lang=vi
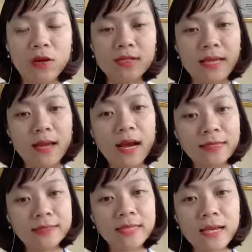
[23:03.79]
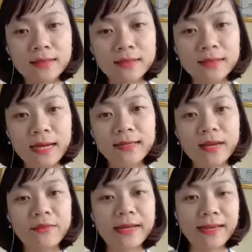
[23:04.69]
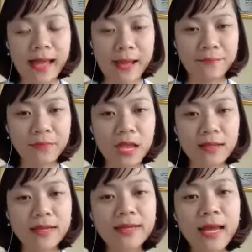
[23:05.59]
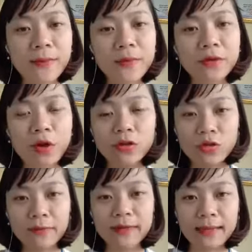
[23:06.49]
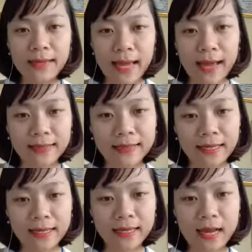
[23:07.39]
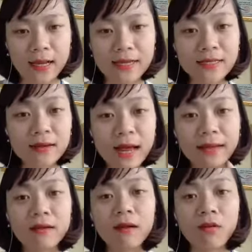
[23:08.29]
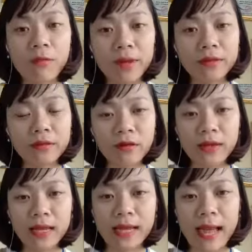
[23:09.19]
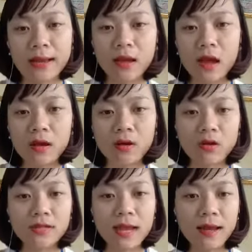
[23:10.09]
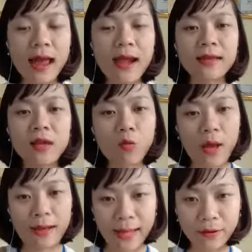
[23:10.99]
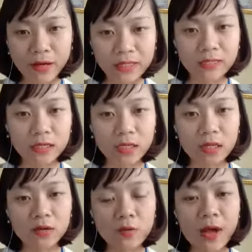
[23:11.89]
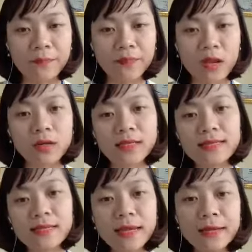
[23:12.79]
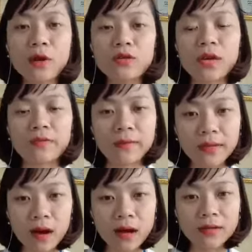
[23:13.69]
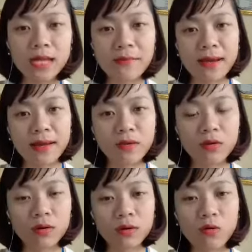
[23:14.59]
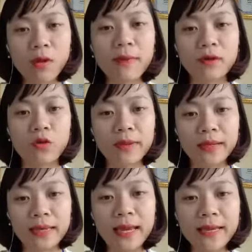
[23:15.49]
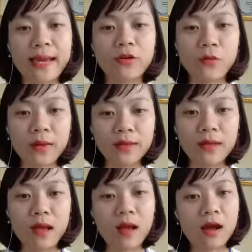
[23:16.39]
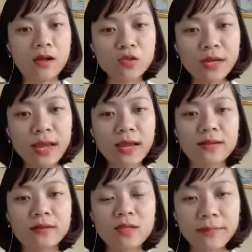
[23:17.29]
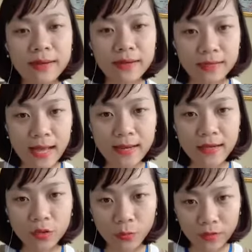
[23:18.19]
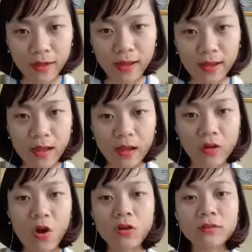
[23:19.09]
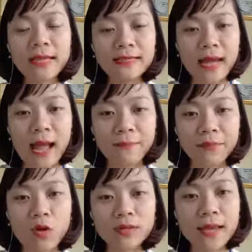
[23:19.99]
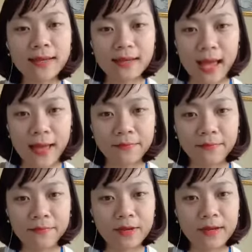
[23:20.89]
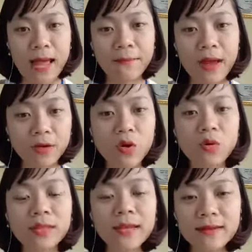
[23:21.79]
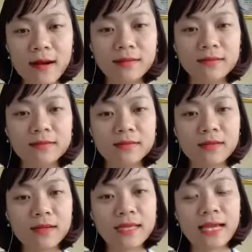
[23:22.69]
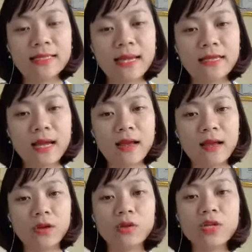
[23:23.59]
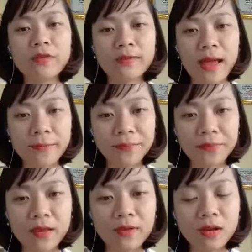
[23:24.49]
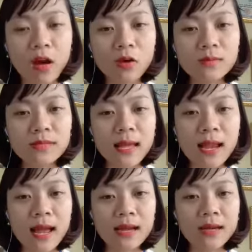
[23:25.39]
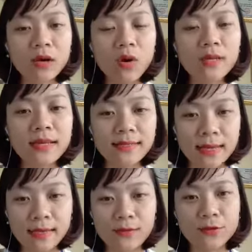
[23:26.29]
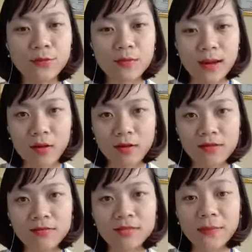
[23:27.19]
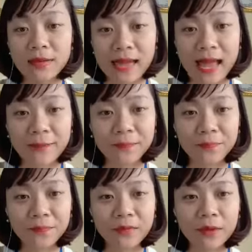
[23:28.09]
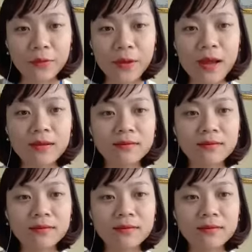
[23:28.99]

nó sẽ gần nhất với khách hàng. Thì khi mà mình nói chuyện với khách hàng thì cái sức ảnh hưởng của mình tới với khách hàng nó sẽ đạt cái hiệu quả cao hơn, đúng không ạ? Người ta sẽ thích nói chuyện với mình hơn khi mà cái khuôn mặt của mình, cái hình ảnh của mình xuất hiện trước mặt người ta liên tục như vậy, có tình cảm, có thiện cảm và đảm bảo được độ tin tưởng, thì người ta sẽ gì ạ? Nói chuyện với bạn, và đó cũng sẽ là cái nguồn dẫn dắt để giúp cho bạn có được thêm đơn hàng, đúng không ạ?